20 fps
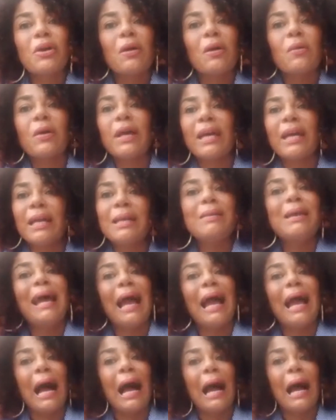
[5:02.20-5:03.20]
aunque él
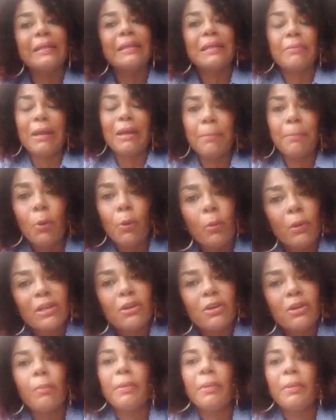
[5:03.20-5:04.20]
a nivel
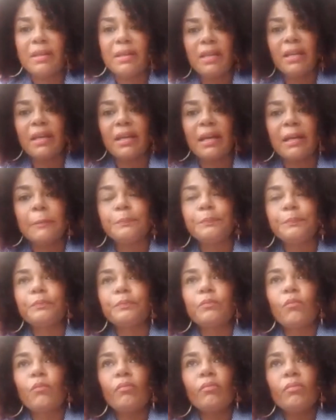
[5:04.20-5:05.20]
público me niega,
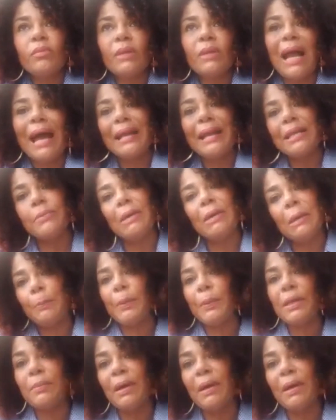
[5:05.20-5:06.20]
a nivel
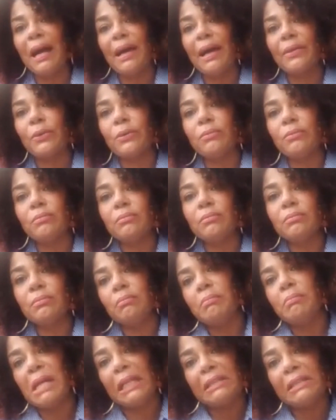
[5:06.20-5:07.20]
privado
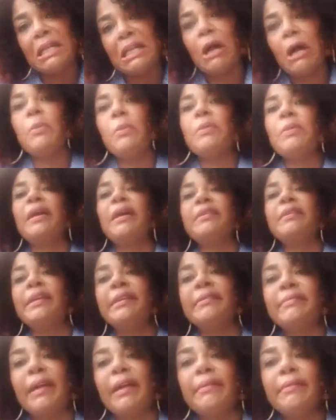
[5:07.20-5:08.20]
me ha tirado mi
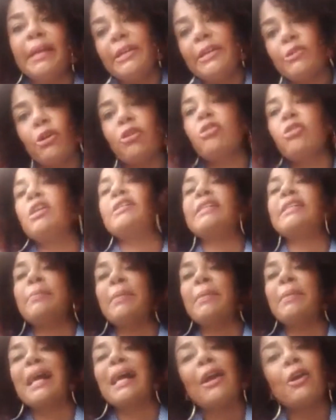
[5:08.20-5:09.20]
vainita y yo lo
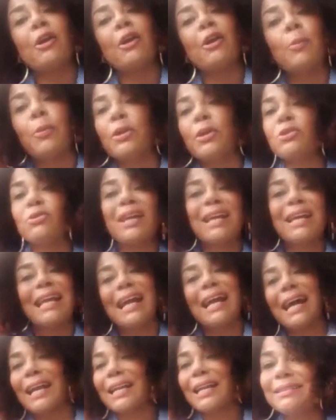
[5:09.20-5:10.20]
más caro por eso que la
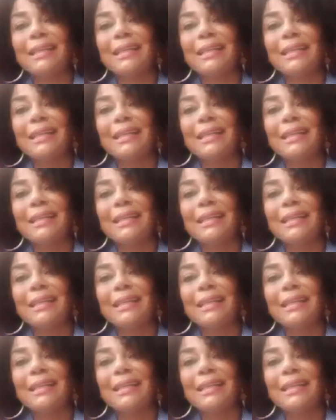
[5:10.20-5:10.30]
cara se